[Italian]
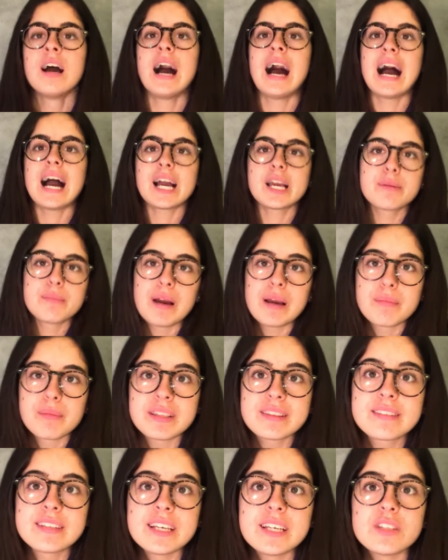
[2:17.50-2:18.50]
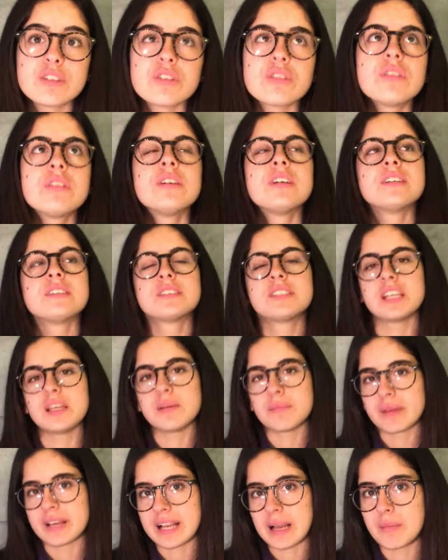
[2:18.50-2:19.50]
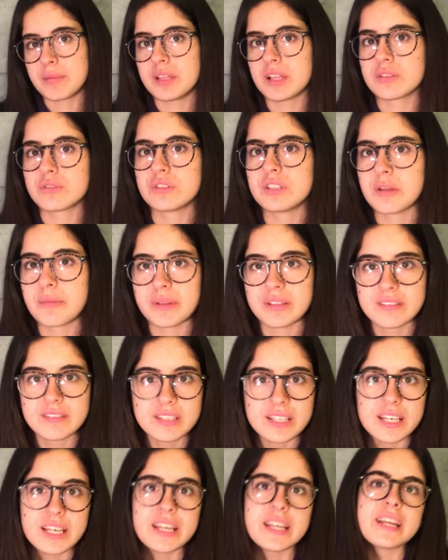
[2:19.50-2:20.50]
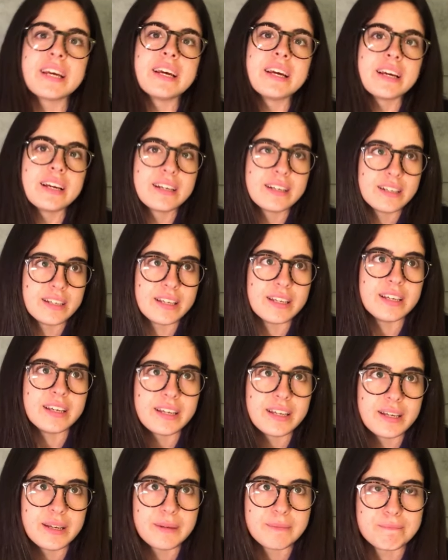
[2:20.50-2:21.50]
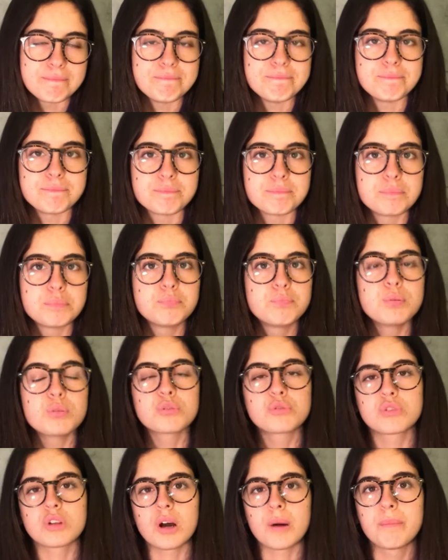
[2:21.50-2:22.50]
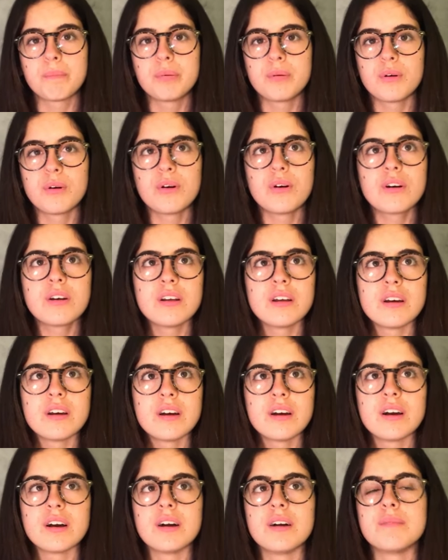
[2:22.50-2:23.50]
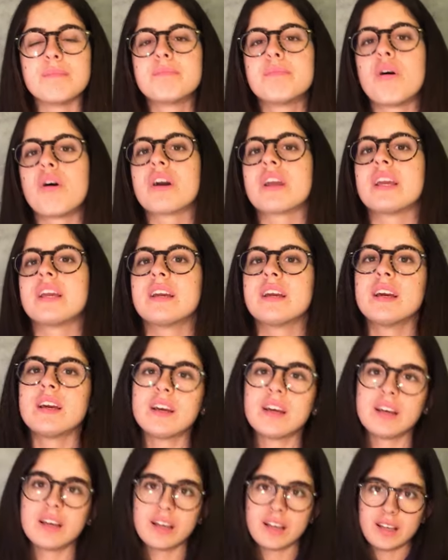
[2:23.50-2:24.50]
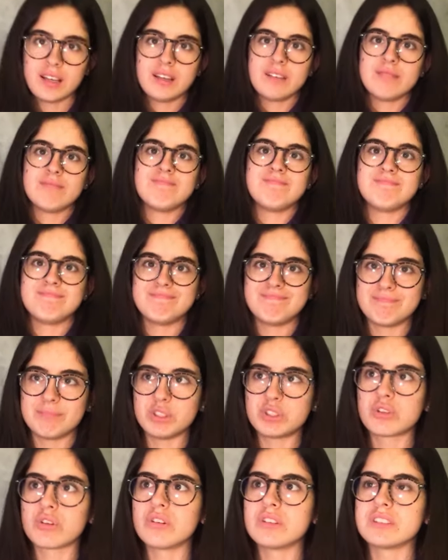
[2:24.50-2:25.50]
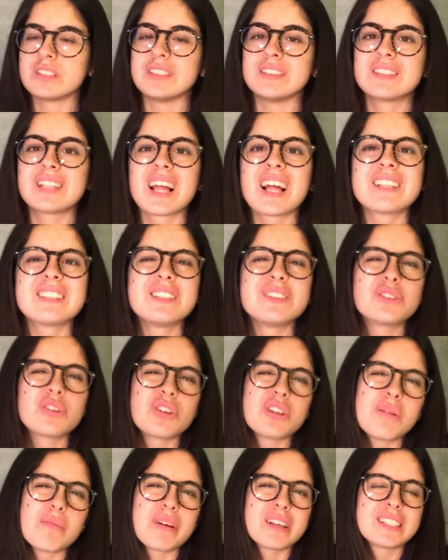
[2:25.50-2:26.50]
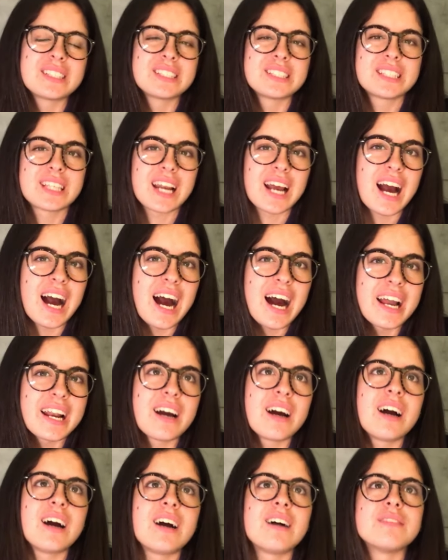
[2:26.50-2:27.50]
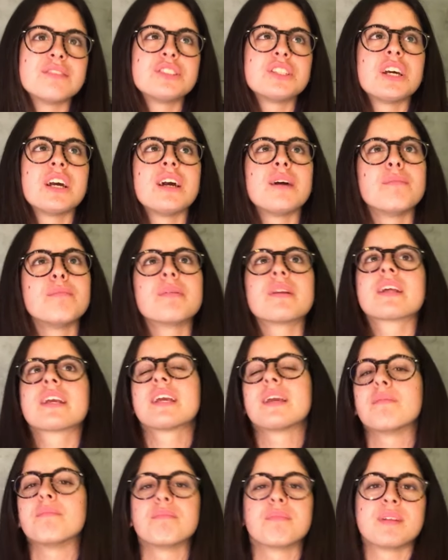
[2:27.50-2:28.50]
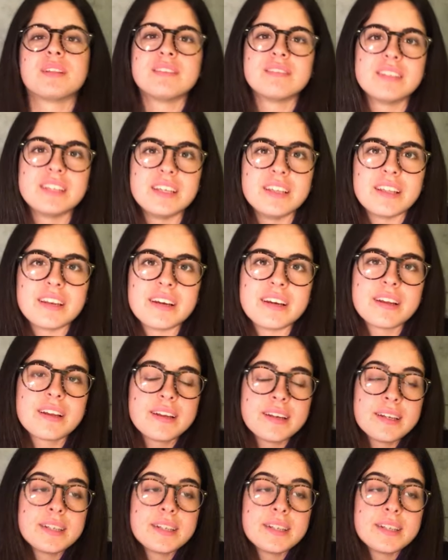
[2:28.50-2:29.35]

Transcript: Hai mai mentito? Sì, mi è capitato di mentire e mm, purtroppo eh, poi mi sono sentita dentro di me strana, cioè perché mentire?